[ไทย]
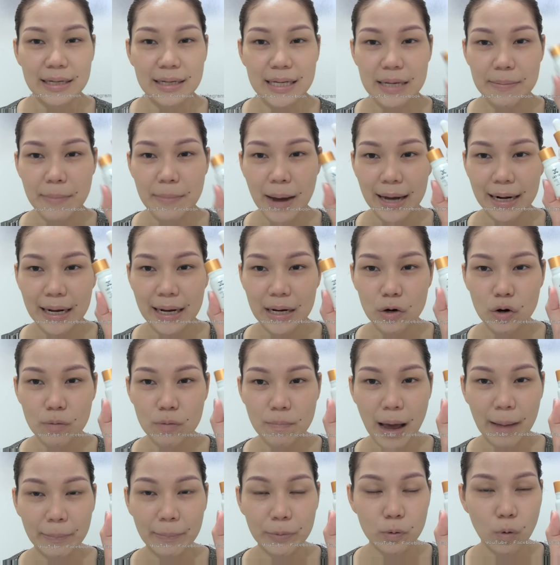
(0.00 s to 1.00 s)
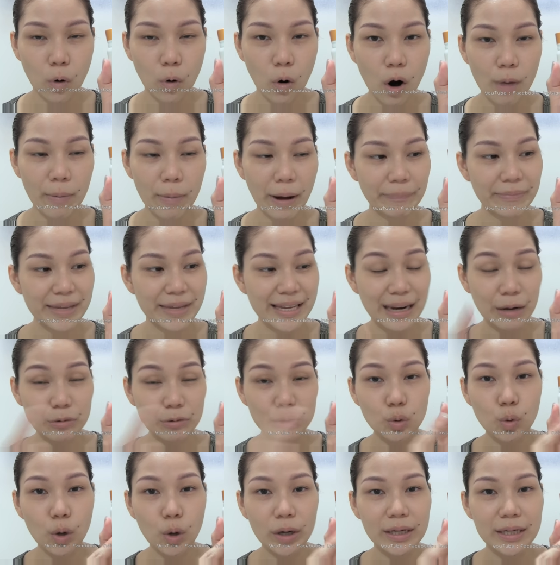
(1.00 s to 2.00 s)
ที่มาในรูปแบบดูโอแบบนี้ แล้ว
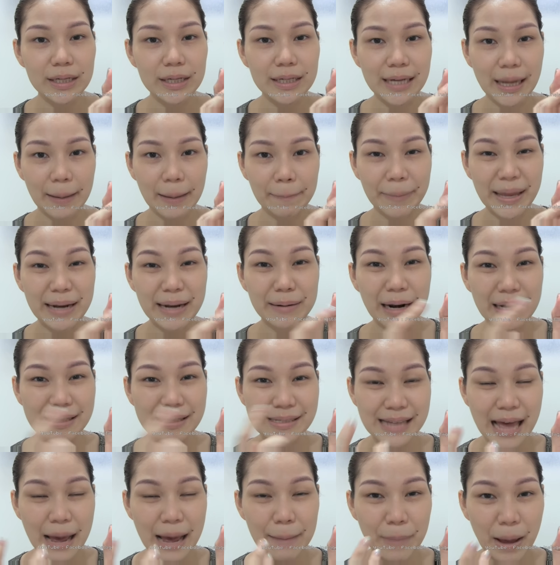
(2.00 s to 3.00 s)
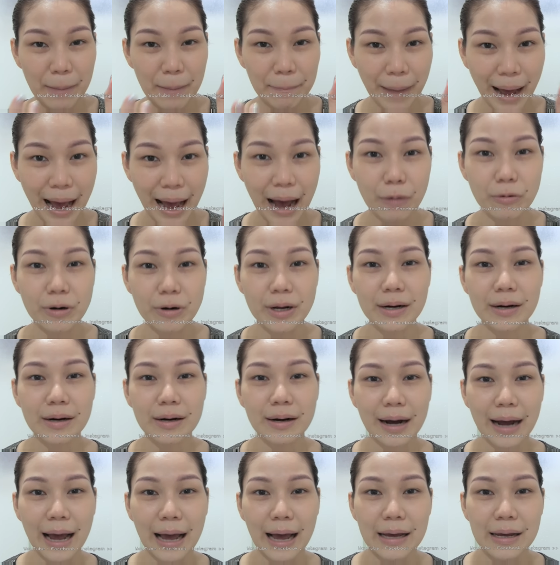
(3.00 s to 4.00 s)
ตัวหนึ่งเนี่ยเป็นลักษณะแบบพาวเดอ
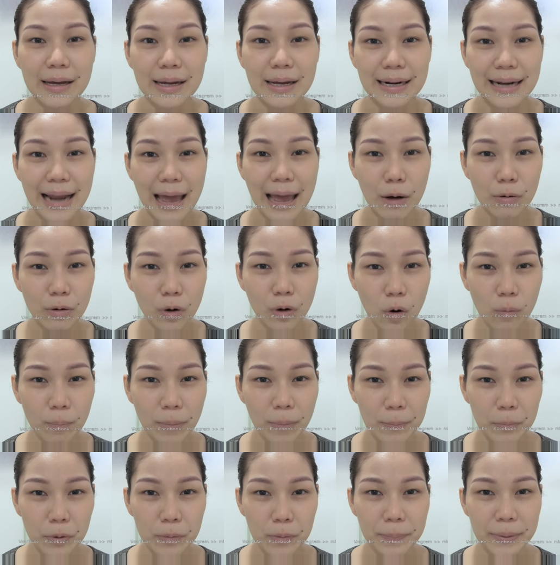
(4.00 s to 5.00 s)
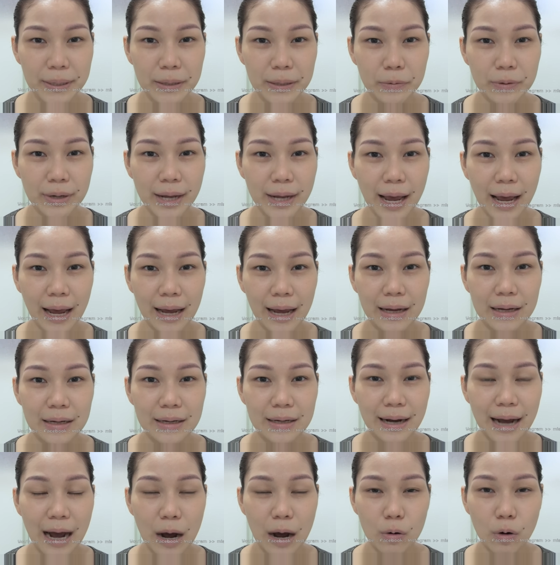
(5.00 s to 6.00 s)
ร์ค่ะแล้วลงไปบนผิวเนี่ย
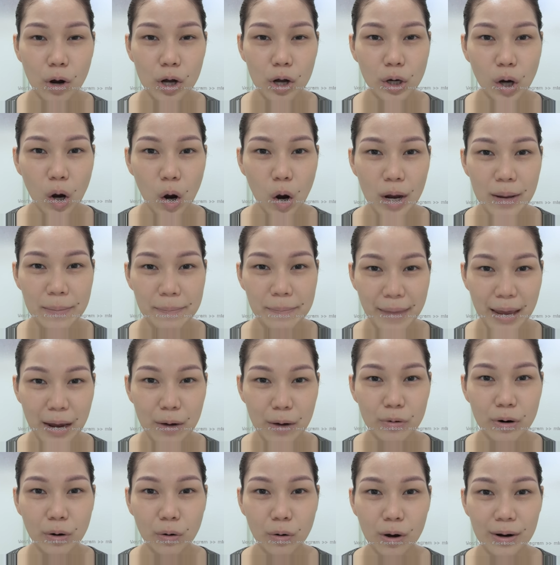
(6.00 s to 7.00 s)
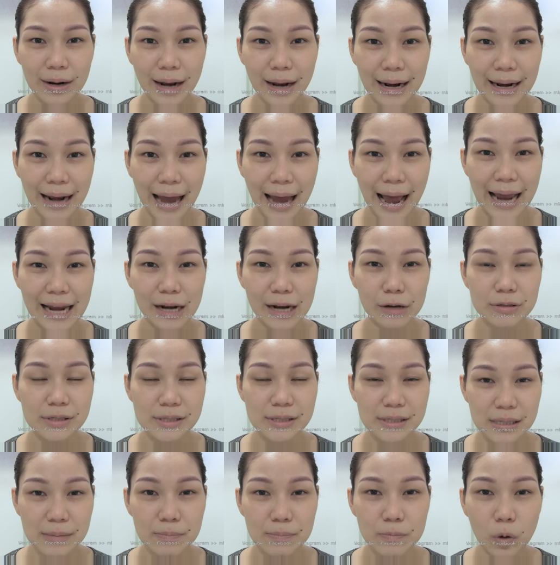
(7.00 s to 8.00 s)
เขาค่อยๆ เมลแล้วก็ละลายแล้ว
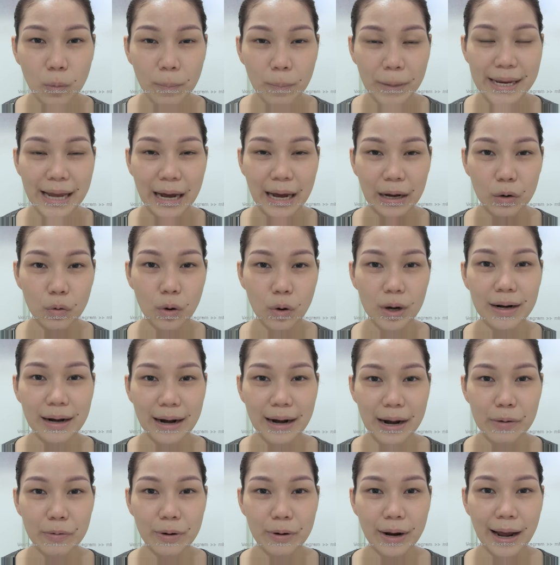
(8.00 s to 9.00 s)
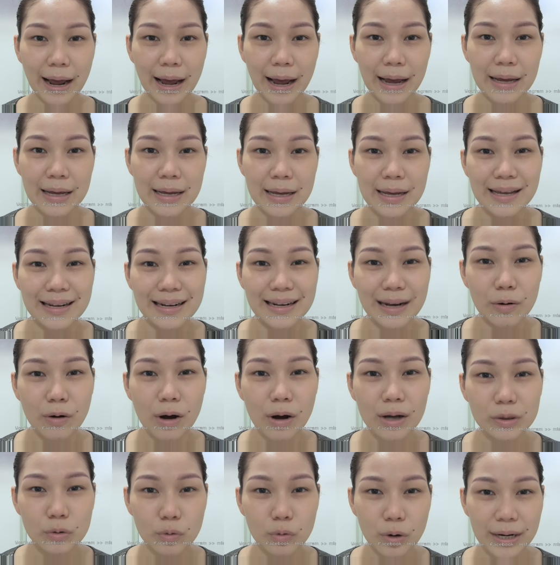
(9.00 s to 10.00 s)
ซึมลงไปอย่างรวดเร็วนะคะ แล้ว
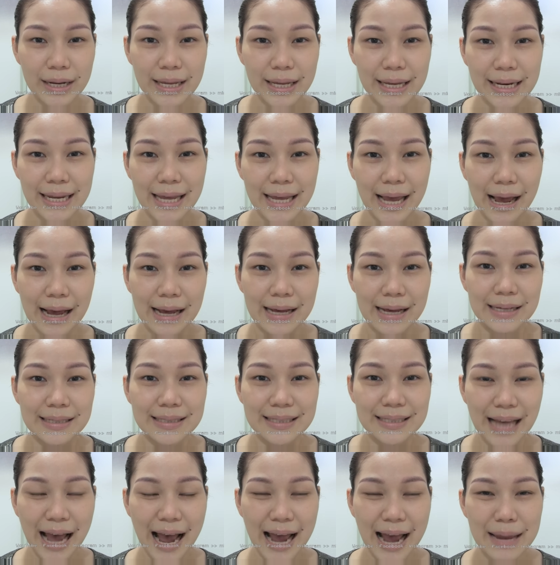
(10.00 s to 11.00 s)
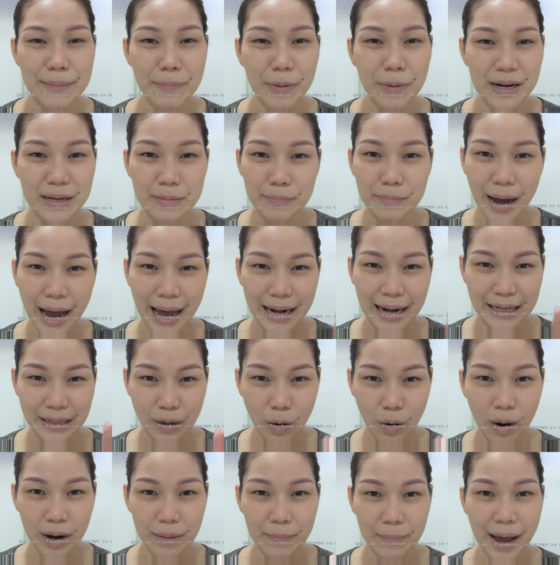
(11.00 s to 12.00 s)
ก็ตัวนี้เนี่ยใช้ปริมาณ
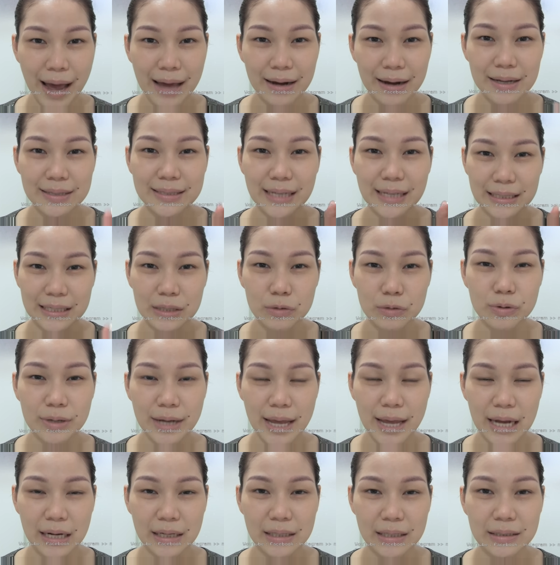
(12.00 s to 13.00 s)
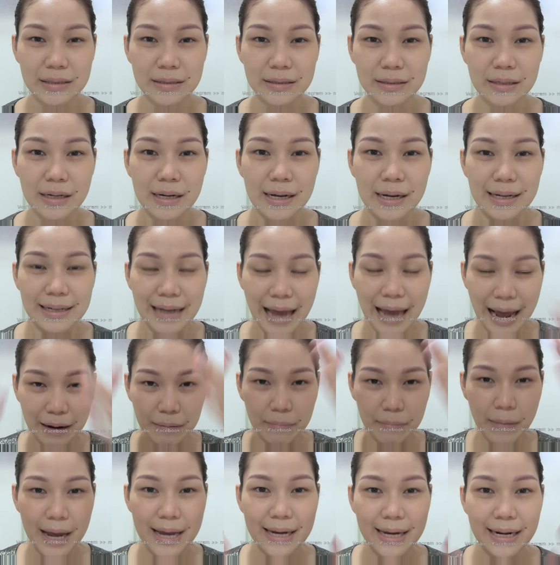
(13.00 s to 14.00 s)
น้อยมากเลยจากที่คุณเห็นคือทั้ง
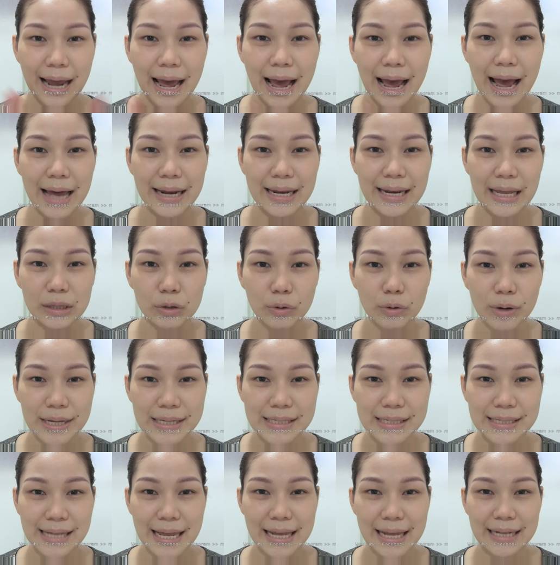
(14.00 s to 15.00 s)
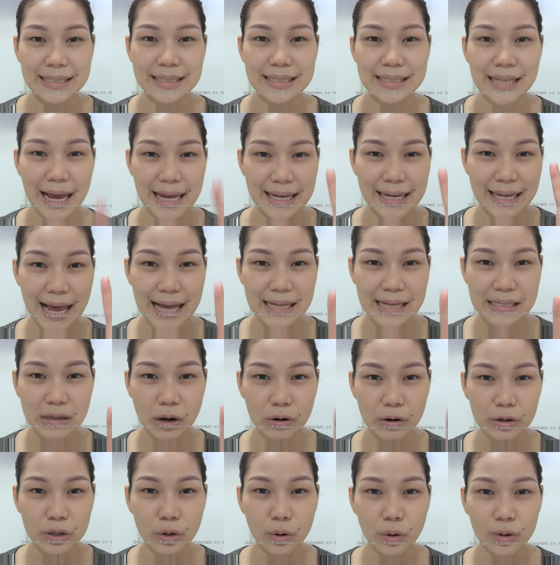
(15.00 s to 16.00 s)
ใบหน้าเนี่ยตัวเอสเซนส์ใช้แค่
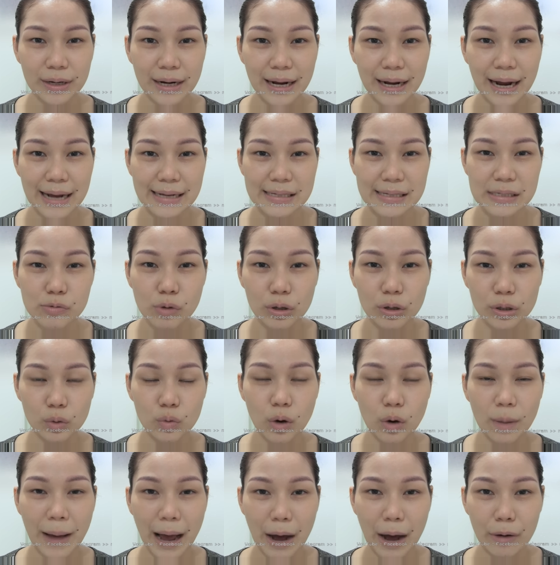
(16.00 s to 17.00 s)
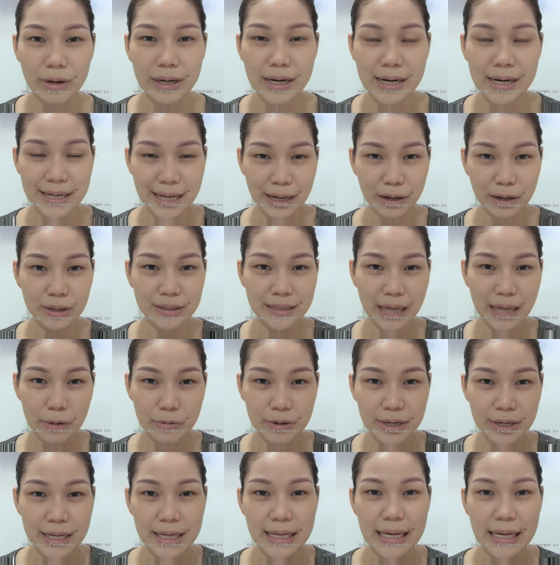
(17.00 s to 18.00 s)
2 หยดนะคะ ส่วนตัวพาวเดอร์เนี่ยก็ใช้
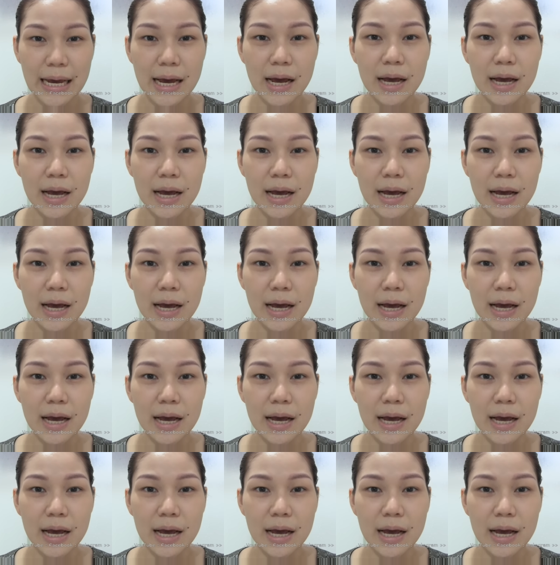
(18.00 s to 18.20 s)
วิธี